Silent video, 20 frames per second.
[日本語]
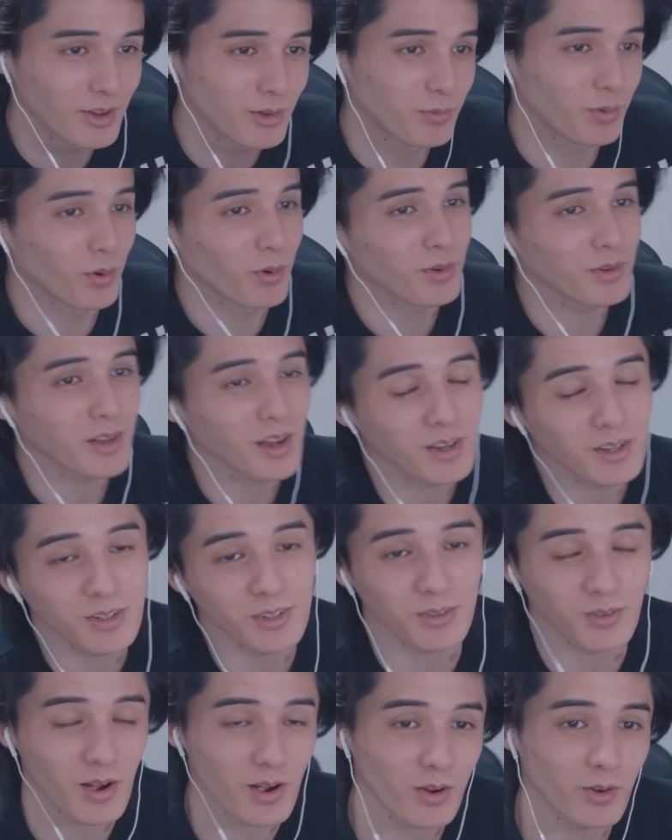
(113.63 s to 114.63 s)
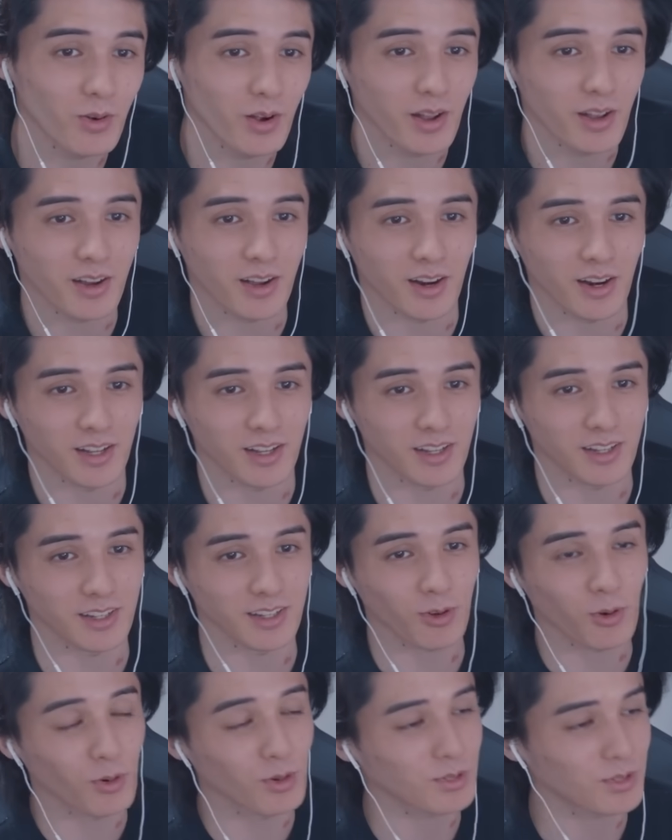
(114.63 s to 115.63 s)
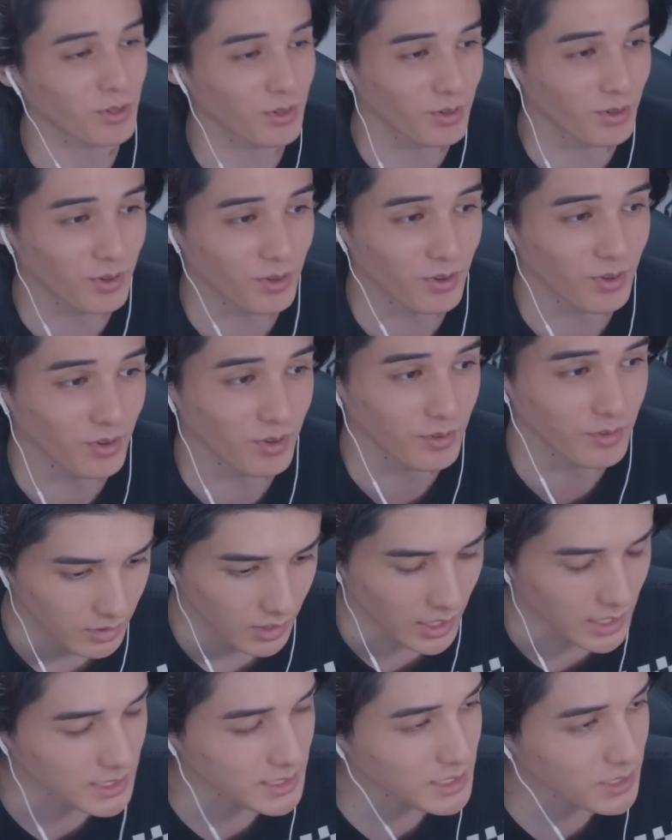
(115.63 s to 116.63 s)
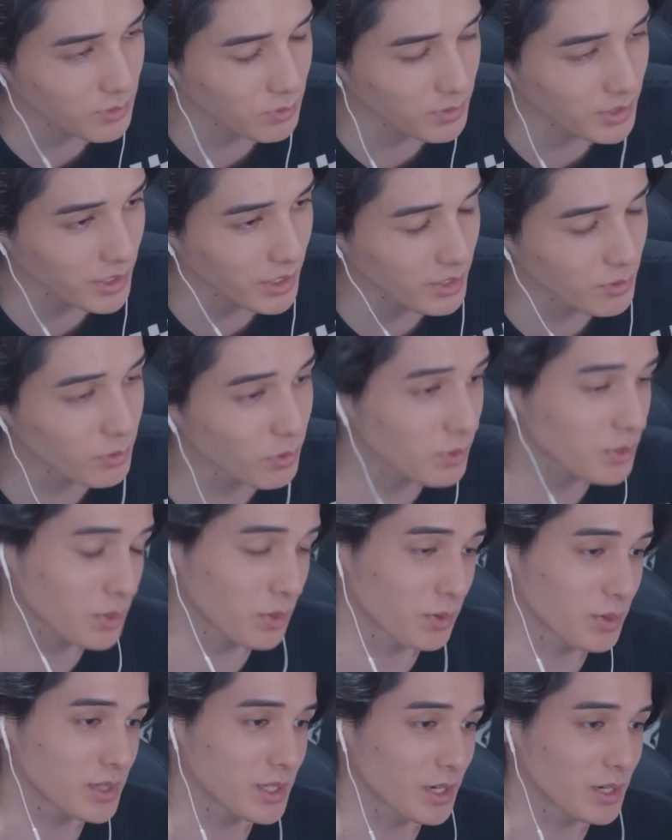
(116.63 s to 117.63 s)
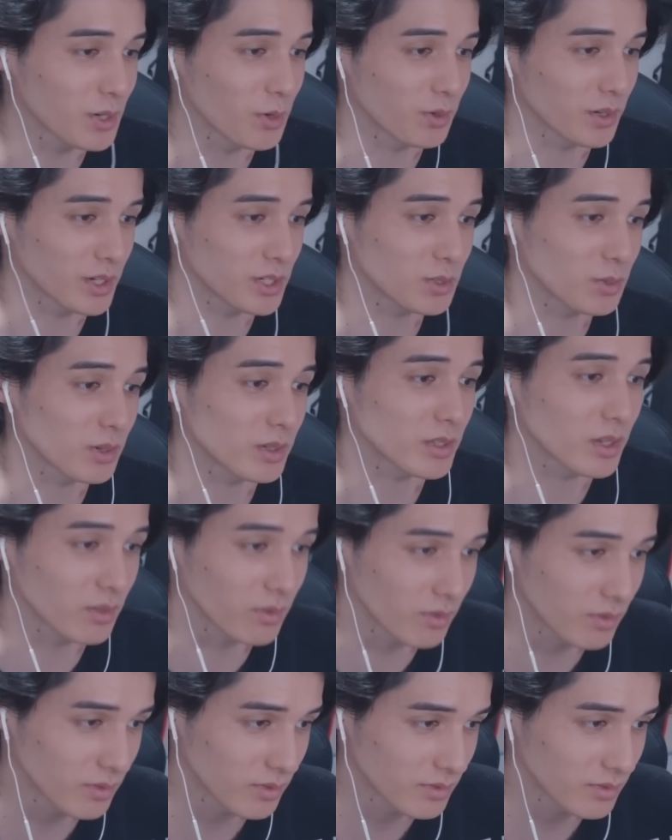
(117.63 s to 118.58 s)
ボールが来るのが怖いから、コートの端っこでうろちょろしてるような人だったの。